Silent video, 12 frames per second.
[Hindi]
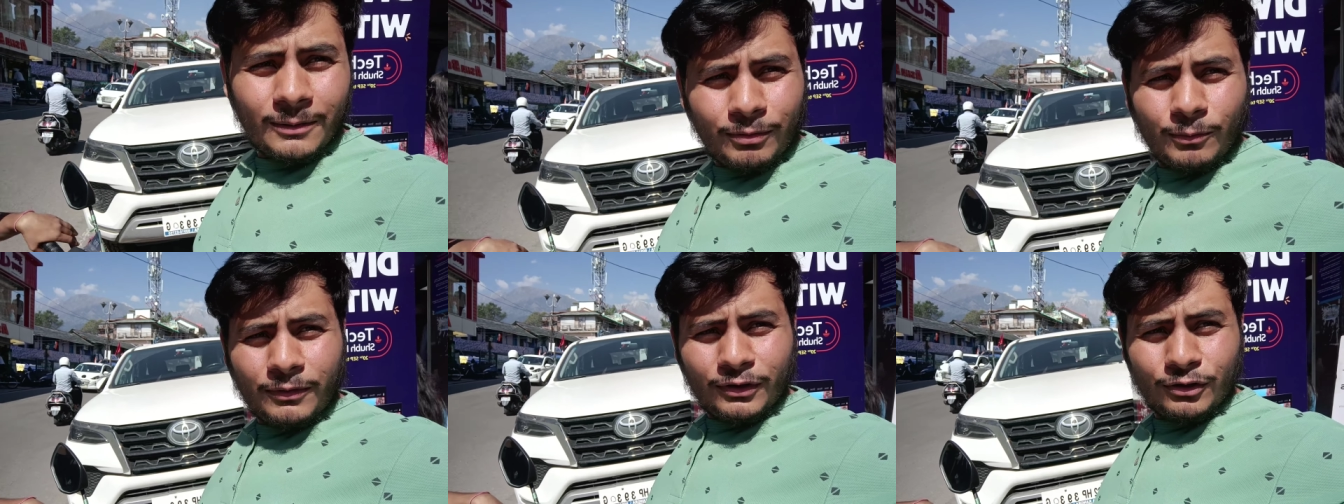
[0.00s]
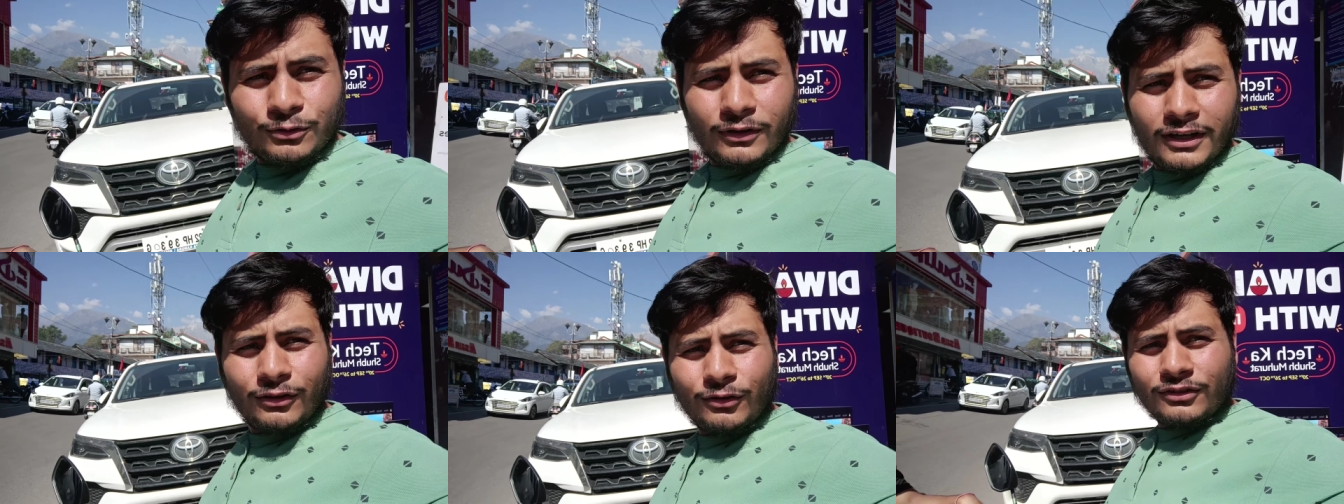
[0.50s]
हमारा पॉपट हो
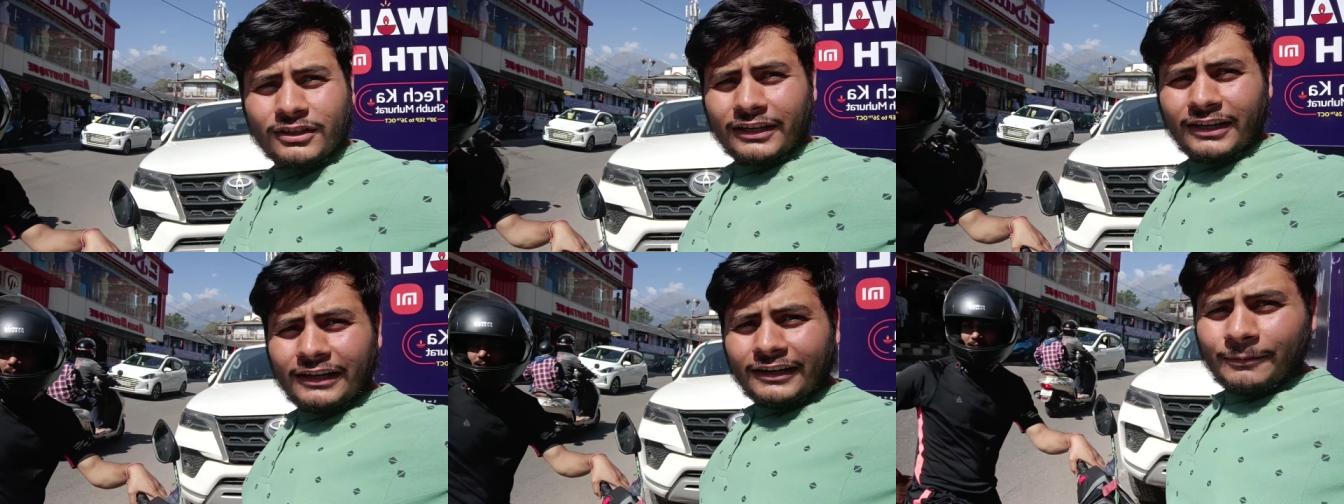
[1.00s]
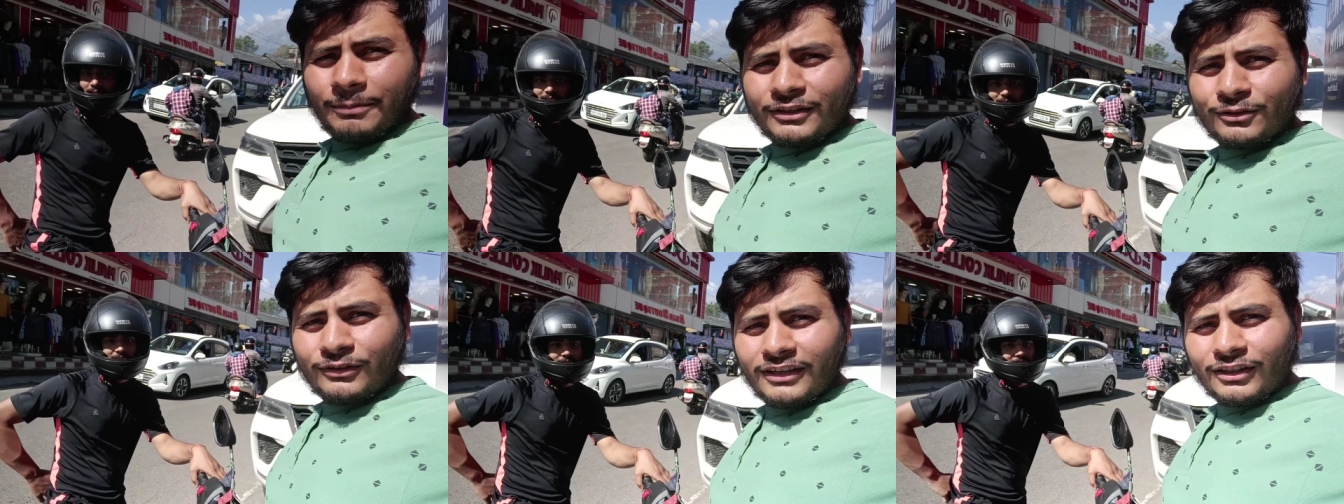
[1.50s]
चुका है तो सारी एलईडी e
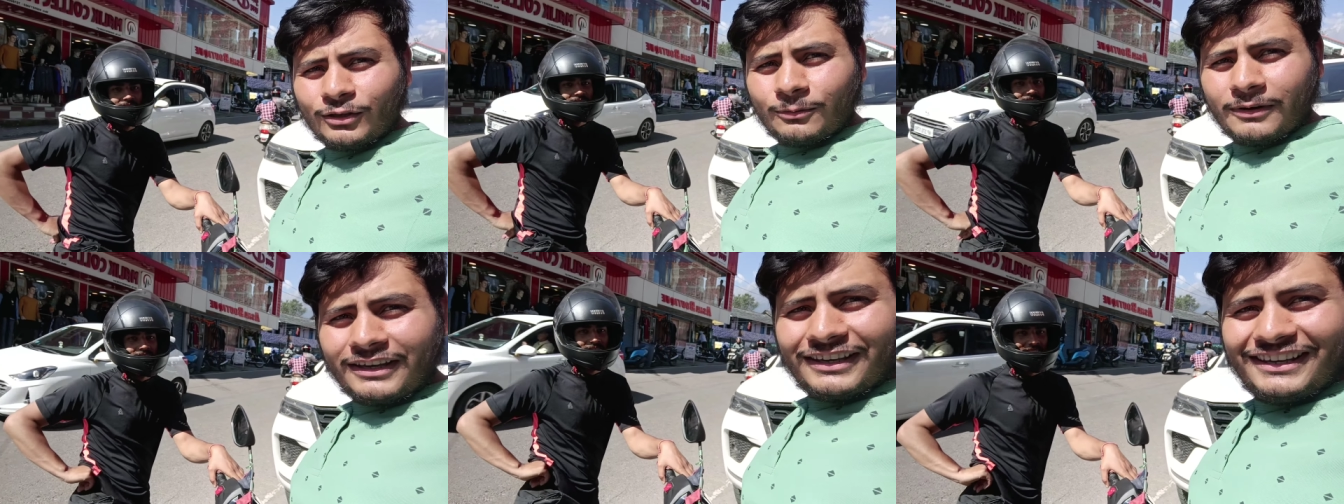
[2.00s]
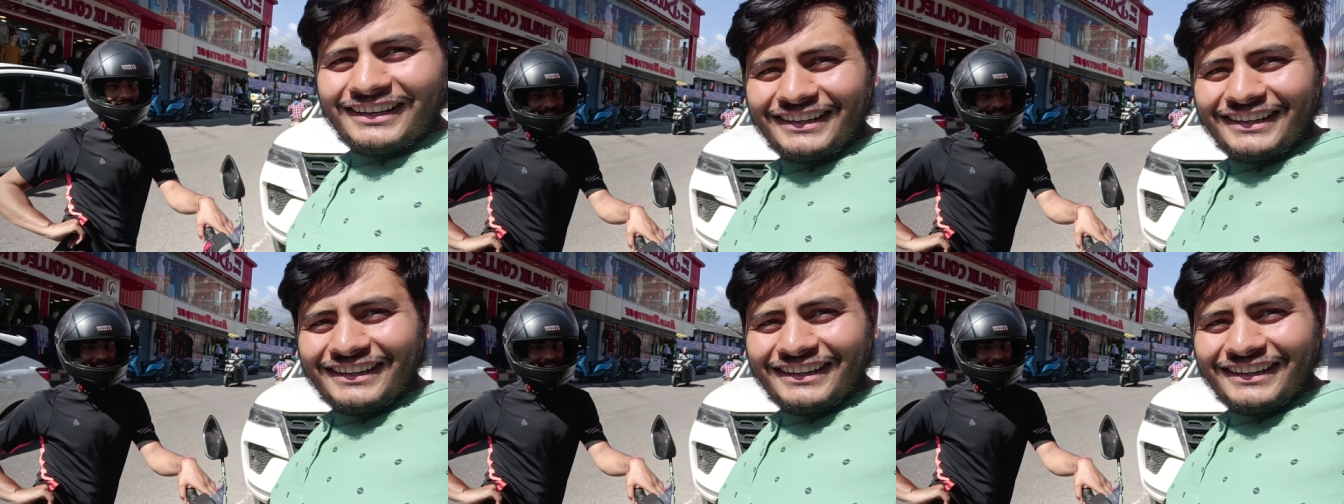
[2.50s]
बिक चुकी है तो भाई